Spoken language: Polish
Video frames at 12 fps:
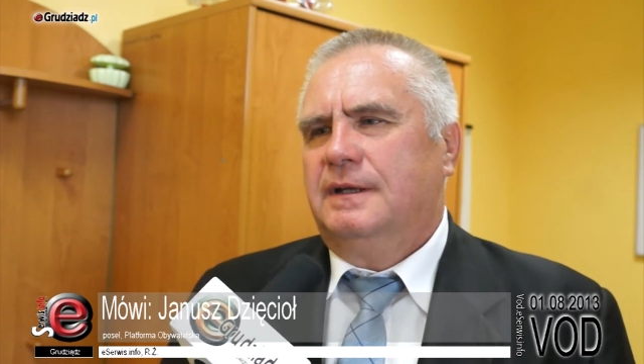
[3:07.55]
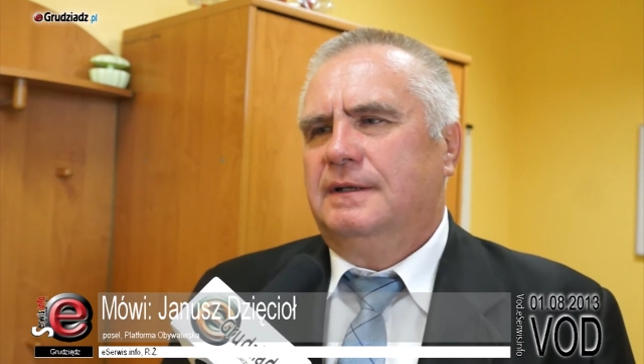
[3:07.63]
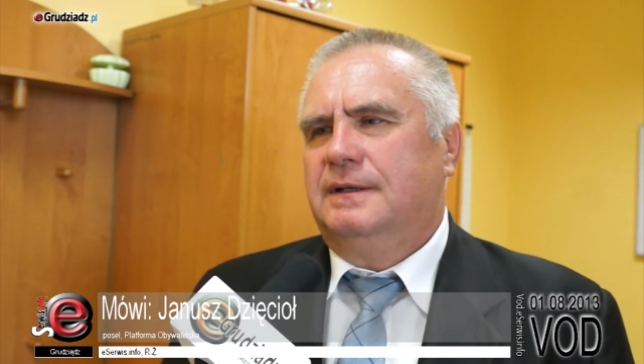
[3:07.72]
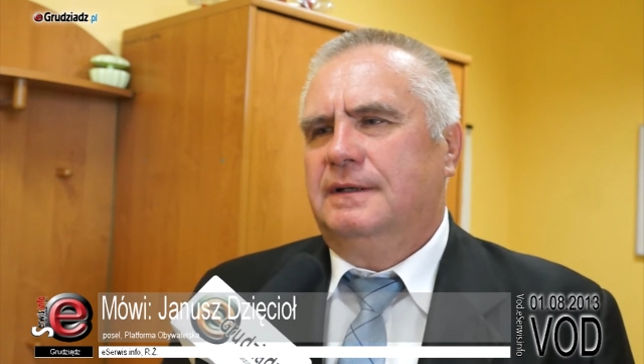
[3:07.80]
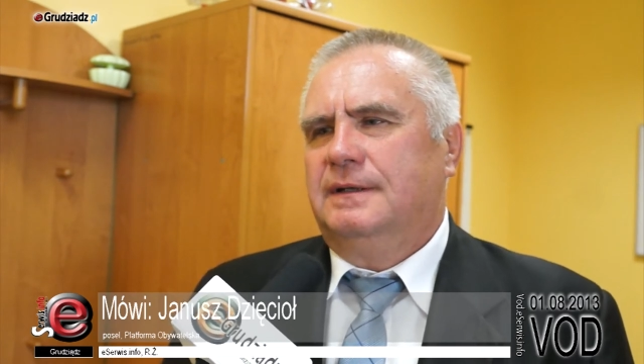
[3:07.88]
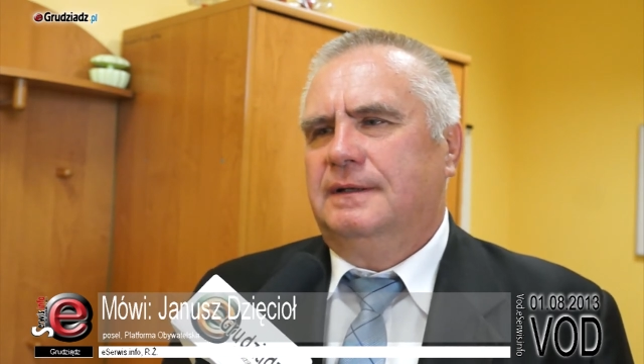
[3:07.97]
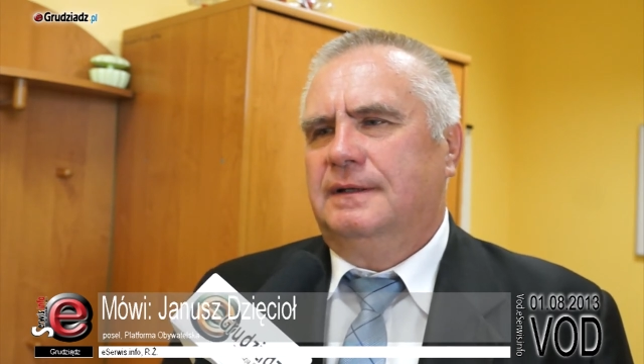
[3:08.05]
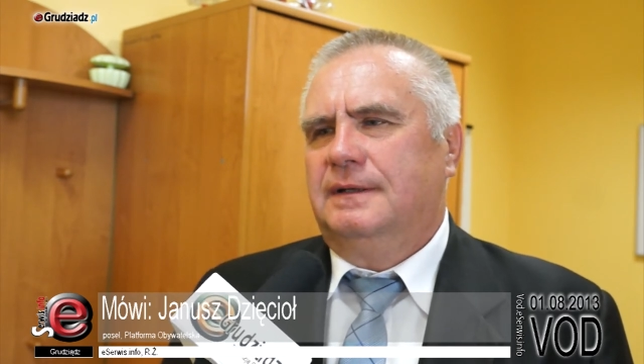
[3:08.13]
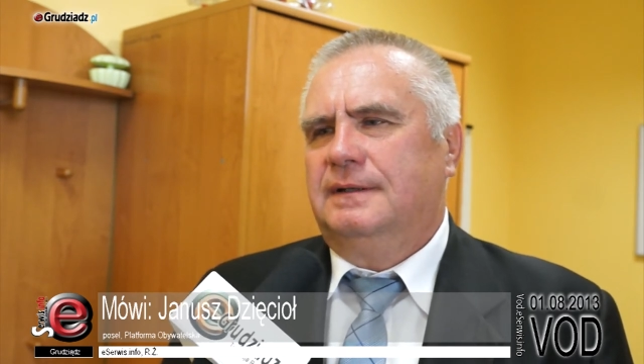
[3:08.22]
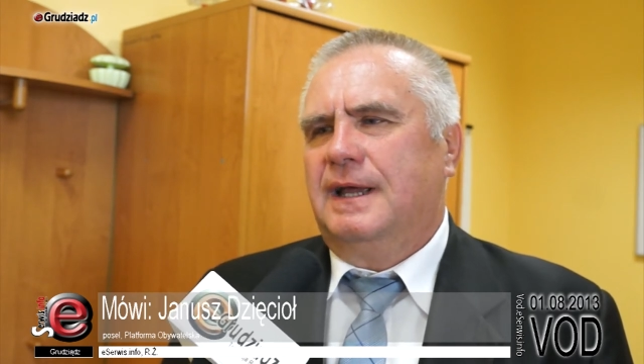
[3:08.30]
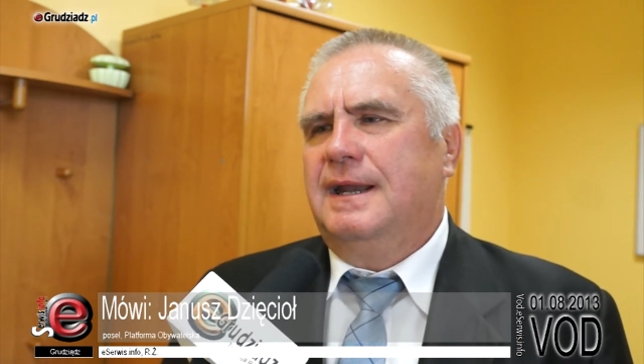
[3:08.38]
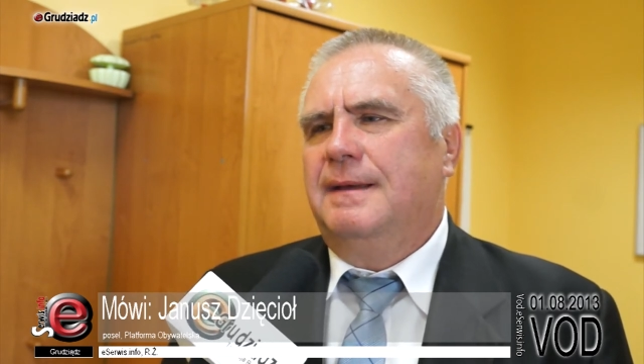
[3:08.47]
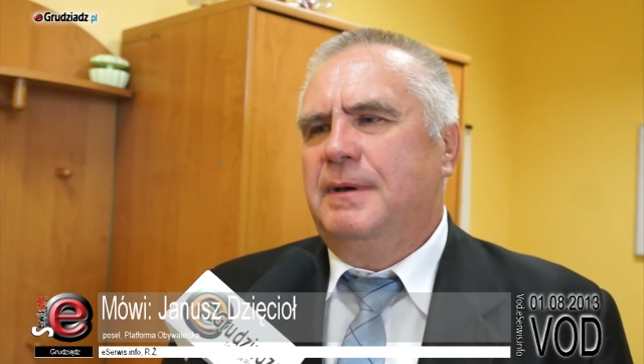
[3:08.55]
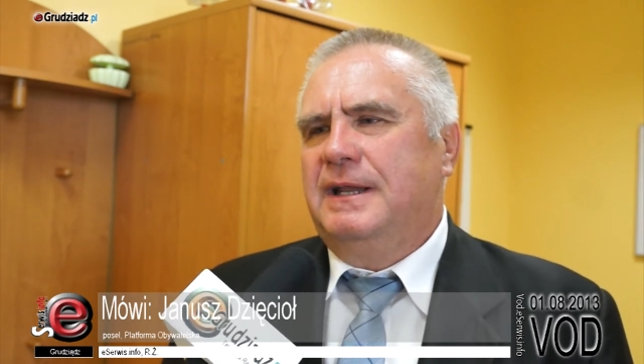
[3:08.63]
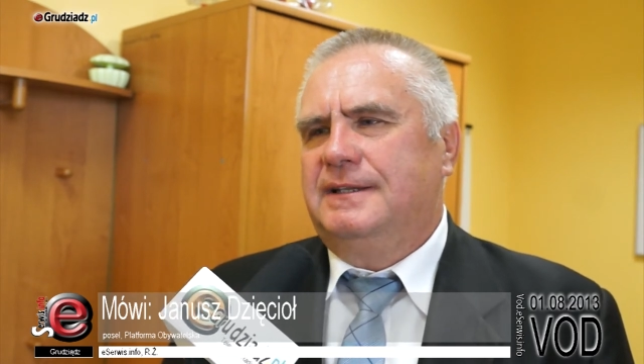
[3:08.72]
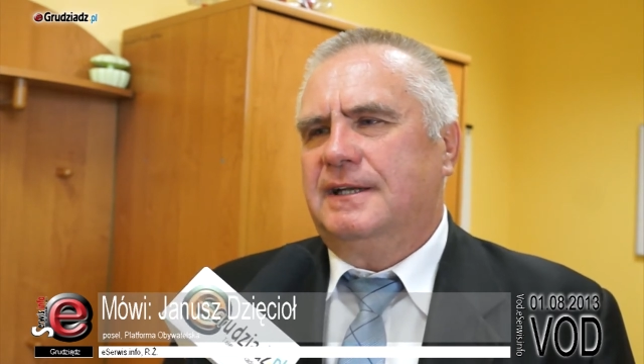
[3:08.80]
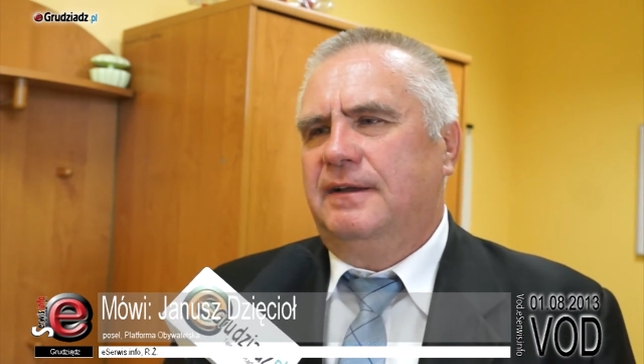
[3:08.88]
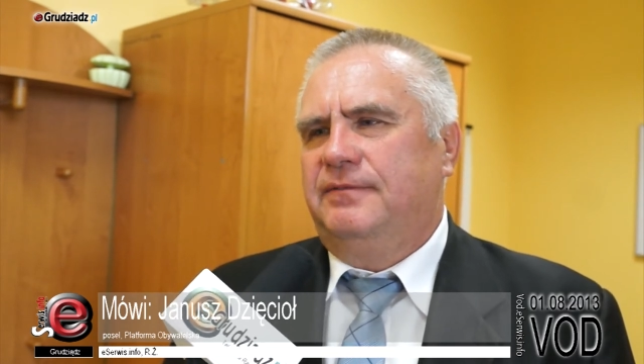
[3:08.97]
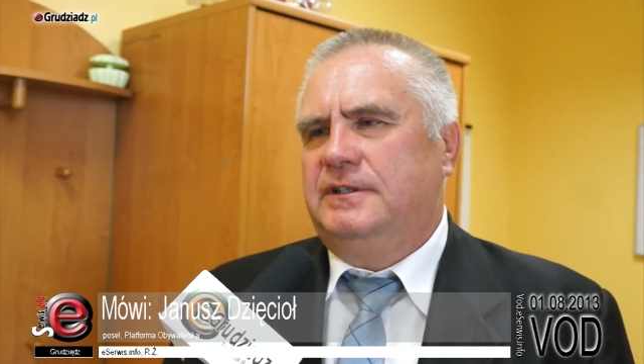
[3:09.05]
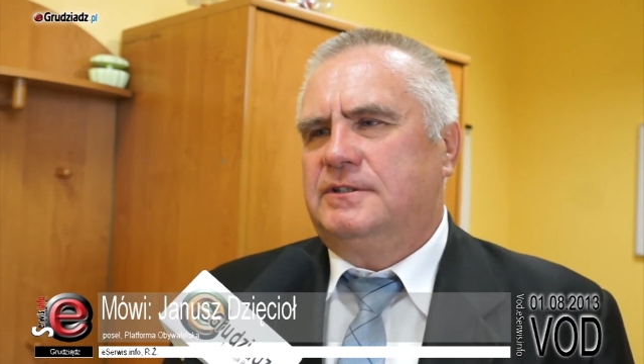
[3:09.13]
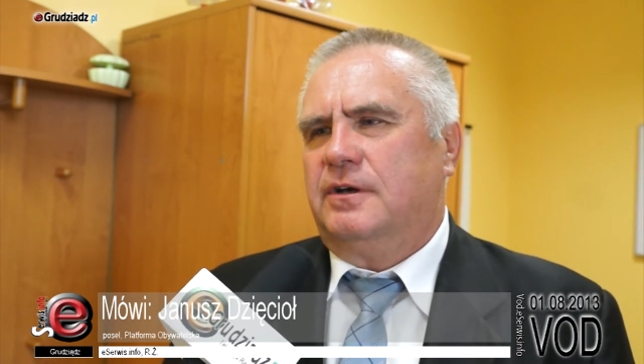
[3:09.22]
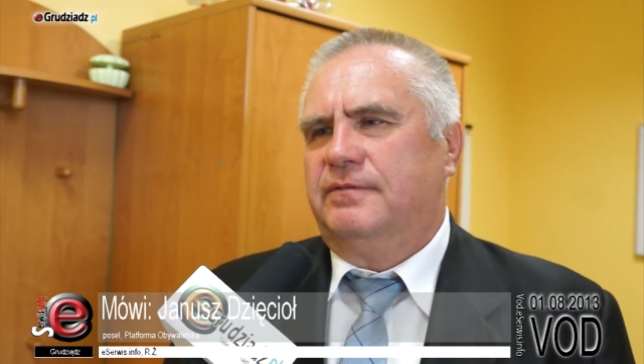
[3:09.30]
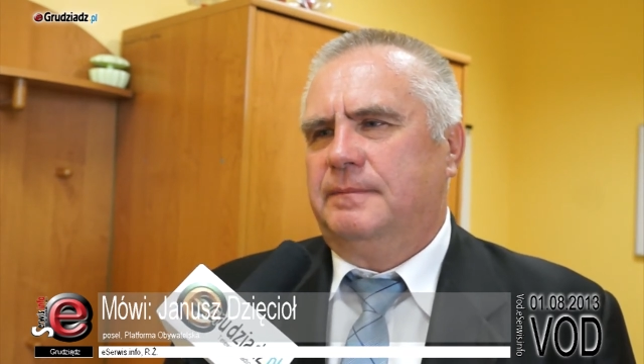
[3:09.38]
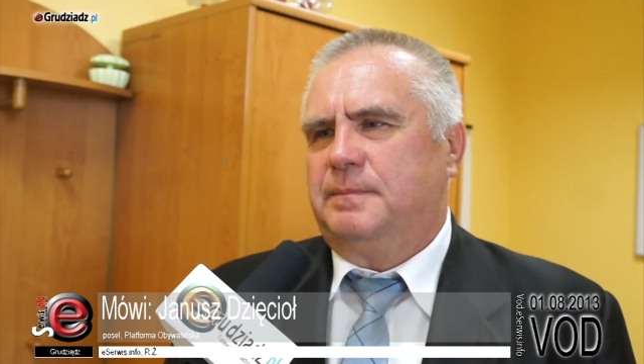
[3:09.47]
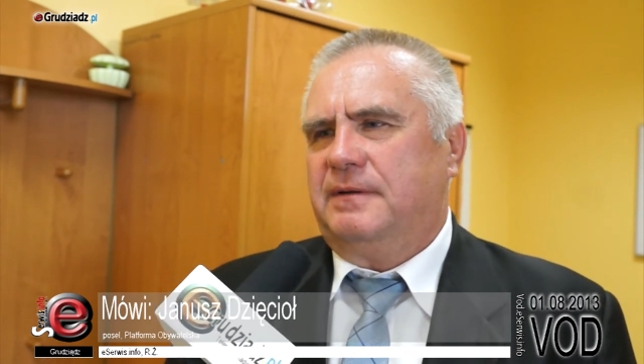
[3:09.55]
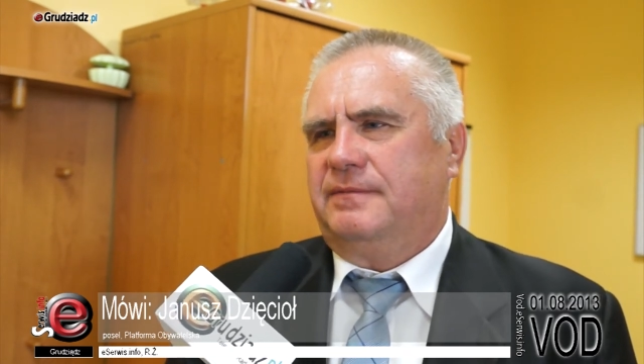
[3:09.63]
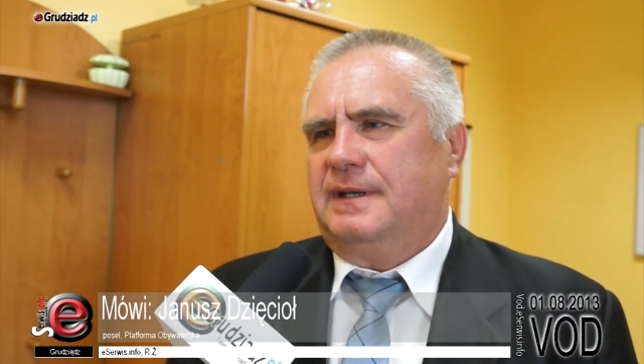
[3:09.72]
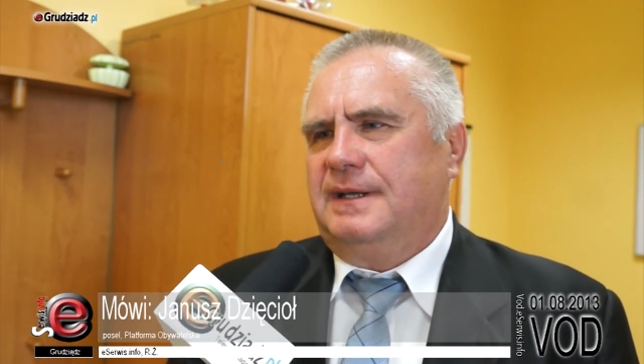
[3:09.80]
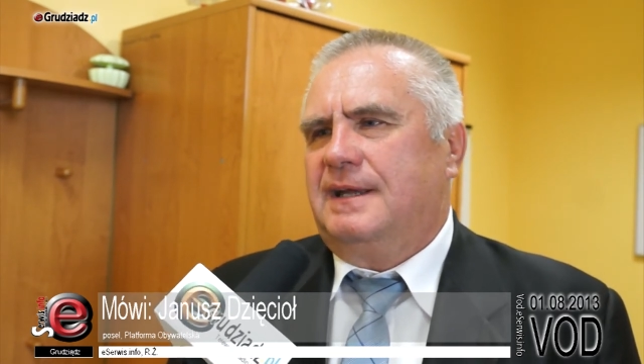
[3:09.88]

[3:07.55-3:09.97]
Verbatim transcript: y, elementy lewicowe, prawda?